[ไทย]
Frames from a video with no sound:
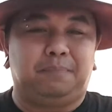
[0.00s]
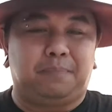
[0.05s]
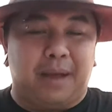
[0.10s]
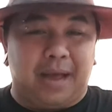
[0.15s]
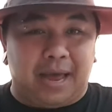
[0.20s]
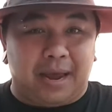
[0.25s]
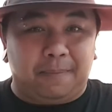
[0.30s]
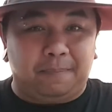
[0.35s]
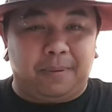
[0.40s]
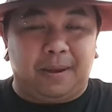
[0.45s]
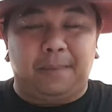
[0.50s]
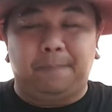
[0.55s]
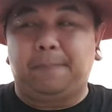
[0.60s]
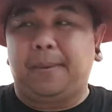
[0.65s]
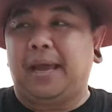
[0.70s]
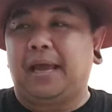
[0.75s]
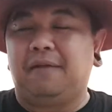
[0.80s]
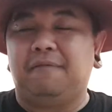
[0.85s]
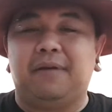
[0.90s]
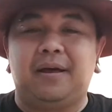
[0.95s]
ผ่านไป
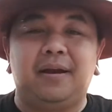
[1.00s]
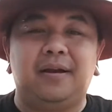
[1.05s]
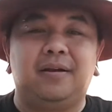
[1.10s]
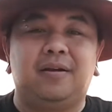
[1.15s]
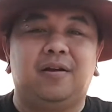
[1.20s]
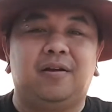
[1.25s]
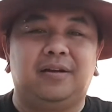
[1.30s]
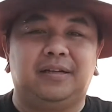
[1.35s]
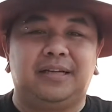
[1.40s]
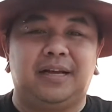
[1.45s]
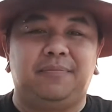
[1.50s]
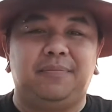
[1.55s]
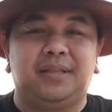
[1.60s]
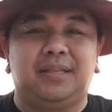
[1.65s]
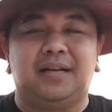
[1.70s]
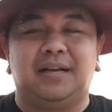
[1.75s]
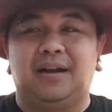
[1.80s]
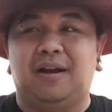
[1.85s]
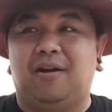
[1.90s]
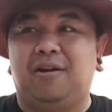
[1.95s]
แปดวันก็ยังไม่
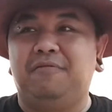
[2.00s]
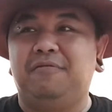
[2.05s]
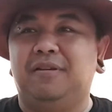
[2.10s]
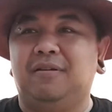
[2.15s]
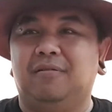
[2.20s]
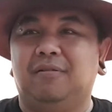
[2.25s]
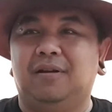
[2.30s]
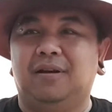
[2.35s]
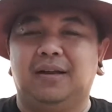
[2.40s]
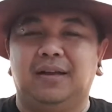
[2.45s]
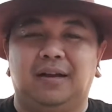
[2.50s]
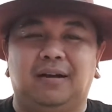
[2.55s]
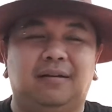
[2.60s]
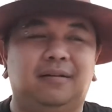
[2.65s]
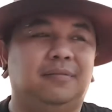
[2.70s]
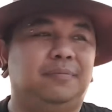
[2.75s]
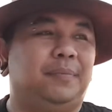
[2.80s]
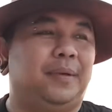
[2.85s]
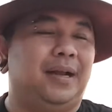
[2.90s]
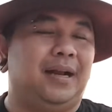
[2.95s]
ถึงร้อยวิวเลยเนาะ
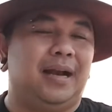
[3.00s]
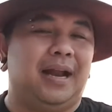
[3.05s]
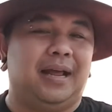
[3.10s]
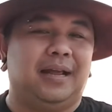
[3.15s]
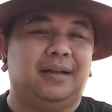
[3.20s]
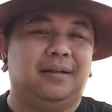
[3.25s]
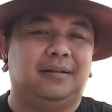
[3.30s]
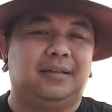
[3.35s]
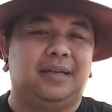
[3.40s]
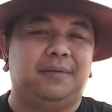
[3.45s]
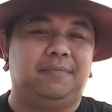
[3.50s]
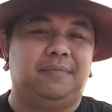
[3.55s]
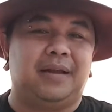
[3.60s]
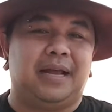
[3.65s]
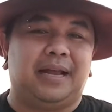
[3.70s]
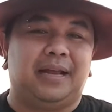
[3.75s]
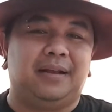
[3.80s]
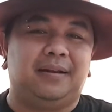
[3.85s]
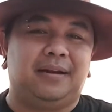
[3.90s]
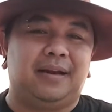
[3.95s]
คลิปไหนคลิปไหน
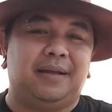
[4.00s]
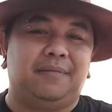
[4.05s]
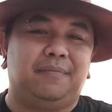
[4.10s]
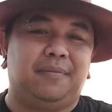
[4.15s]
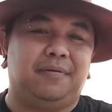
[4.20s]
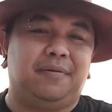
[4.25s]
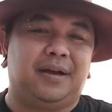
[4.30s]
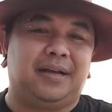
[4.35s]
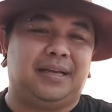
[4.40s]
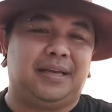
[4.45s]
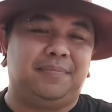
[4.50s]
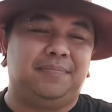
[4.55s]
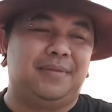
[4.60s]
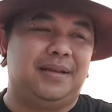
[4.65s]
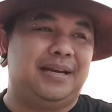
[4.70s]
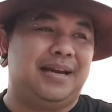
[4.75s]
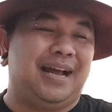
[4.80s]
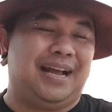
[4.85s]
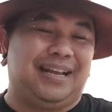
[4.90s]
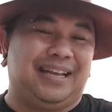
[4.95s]
ไม่ว่าคลิป
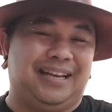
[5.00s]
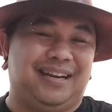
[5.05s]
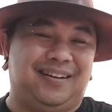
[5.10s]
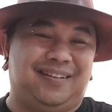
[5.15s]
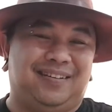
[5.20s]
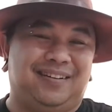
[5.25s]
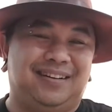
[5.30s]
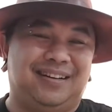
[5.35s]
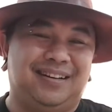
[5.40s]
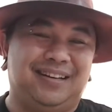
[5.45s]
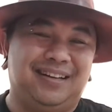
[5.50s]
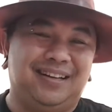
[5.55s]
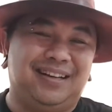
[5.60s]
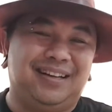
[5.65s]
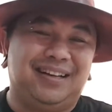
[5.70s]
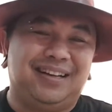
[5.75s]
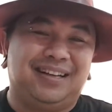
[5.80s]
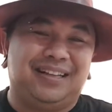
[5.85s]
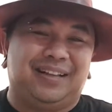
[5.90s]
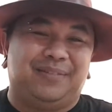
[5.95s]
ไหนนะ
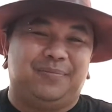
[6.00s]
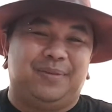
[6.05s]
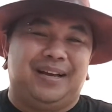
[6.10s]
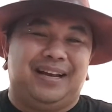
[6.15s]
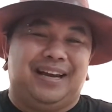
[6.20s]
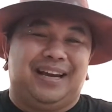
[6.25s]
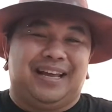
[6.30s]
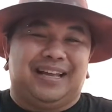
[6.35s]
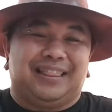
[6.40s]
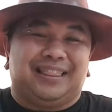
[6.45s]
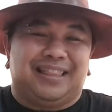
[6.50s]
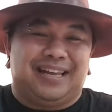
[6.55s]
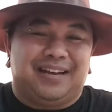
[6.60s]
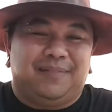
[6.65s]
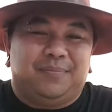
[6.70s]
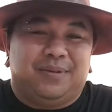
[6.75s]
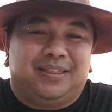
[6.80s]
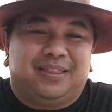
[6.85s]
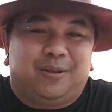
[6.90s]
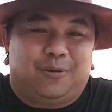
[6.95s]
ทำไมเลตติ้ง
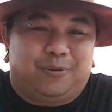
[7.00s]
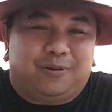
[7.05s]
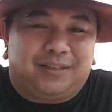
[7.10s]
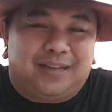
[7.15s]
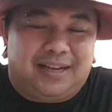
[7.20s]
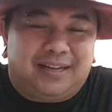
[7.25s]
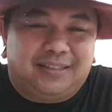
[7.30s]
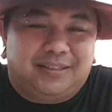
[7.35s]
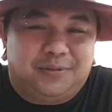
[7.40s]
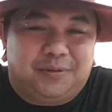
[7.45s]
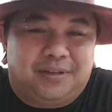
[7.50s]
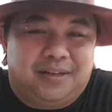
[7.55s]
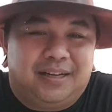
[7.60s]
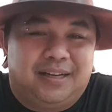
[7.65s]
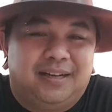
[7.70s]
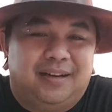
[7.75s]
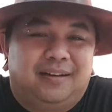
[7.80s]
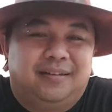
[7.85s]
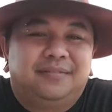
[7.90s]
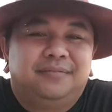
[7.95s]
มันตกจังช่วง
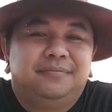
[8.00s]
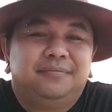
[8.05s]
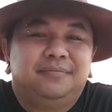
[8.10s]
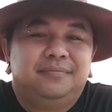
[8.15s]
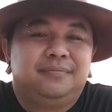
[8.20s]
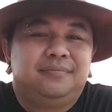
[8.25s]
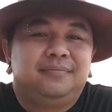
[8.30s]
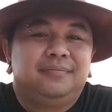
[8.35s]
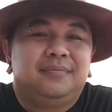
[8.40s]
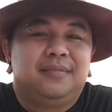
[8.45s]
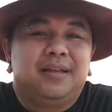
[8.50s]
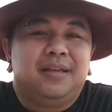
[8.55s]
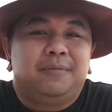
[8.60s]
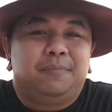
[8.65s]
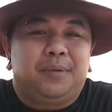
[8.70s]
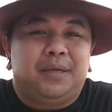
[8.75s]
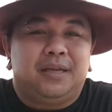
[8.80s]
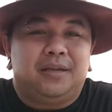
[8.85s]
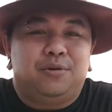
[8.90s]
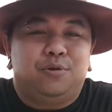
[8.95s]
นี้เนาะ
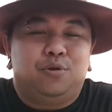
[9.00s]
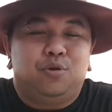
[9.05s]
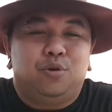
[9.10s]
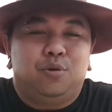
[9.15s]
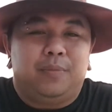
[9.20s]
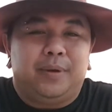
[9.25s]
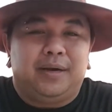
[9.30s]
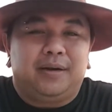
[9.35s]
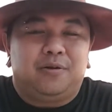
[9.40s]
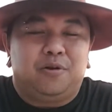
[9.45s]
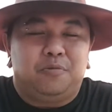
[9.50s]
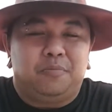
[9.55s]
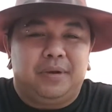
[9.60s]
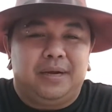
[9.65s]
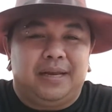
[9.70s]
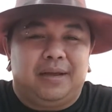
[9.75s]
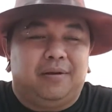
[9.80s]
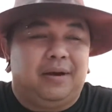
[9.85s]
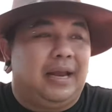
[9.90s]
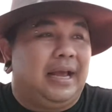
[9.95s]
พี่ยูมันคงไม่
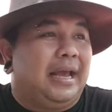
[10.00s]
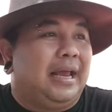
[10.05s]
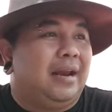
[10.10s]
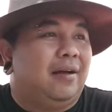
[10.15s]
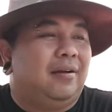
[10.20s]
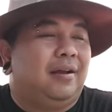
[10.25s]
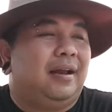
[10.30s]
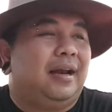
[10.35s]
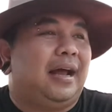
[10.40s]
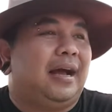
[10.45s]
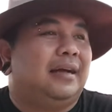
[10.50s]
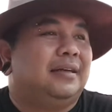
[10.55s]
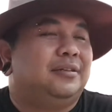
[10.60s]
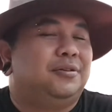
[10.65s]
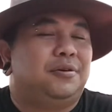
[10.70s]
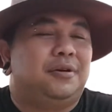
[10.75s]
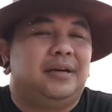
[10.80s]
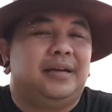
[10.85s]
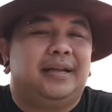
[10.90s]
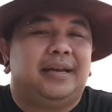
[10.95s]
เหลียวแลเราแล้วล่ะ
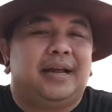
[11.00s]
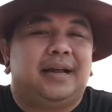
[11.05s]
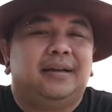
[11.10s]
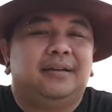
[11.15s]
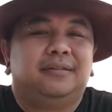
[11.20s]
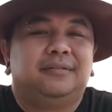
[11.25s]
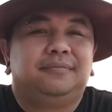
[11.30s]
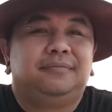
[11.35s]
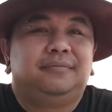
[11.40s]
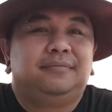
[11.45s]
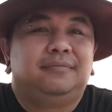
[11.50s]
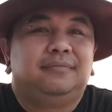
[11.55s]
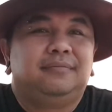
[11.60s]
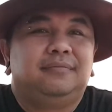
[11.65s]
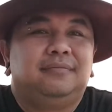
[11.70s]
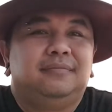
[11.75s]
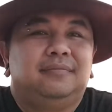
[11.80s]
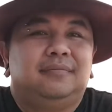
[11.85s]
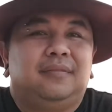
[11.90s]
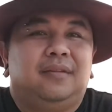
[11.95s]
ช่วงนี้นะ
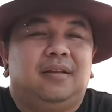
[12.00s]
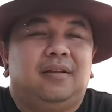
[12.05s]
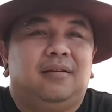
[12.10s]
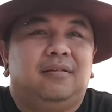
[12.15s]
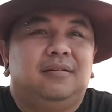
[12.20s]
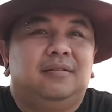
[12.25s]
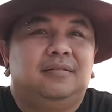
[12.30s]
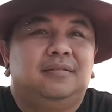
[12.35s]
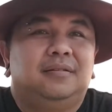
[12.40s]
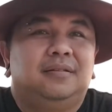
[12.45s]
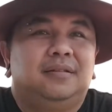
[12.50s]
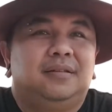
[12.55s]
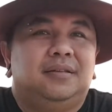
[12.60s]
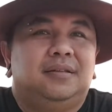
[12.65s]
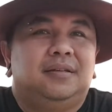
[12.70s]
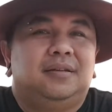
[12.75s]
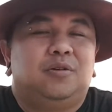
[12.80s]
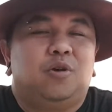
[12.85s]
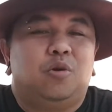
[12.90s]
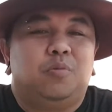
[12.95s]
เนาะ
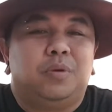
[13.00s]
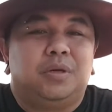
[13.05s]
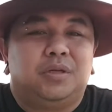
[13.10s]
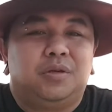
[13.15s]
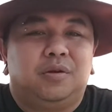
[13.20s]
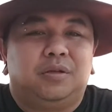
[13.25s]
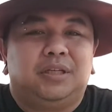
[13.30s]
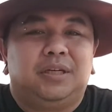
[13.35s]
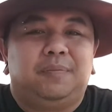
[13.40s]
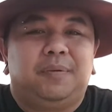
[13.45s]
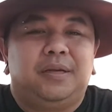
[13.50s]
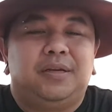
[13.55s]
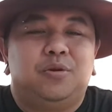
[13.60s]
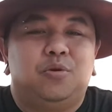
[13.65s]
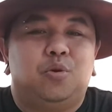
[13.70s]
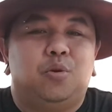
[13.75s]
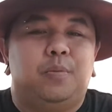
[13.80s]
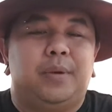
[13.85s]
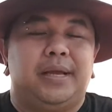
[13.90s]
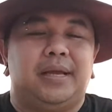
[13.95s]
คงเป็นช่วงที่พี่ยู
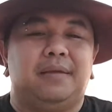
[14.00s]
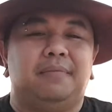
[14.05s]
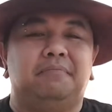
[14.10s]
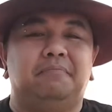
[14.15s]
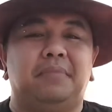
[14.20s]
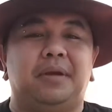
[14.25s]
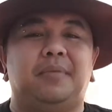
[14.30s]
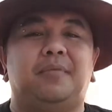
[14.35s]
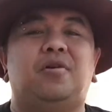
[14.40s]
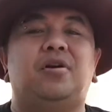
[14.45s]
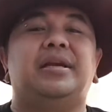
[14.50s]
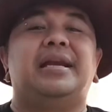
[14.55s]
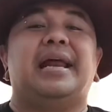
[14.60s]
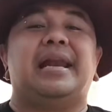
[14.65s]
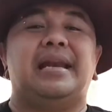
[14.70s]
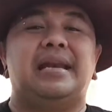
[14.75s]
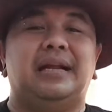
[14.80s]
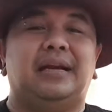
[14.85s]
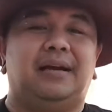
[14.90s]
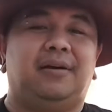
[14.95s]
ไม่ไม่ค่อยดัน
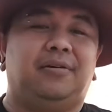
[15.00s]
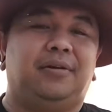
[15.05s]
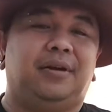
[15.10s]
ให้เรา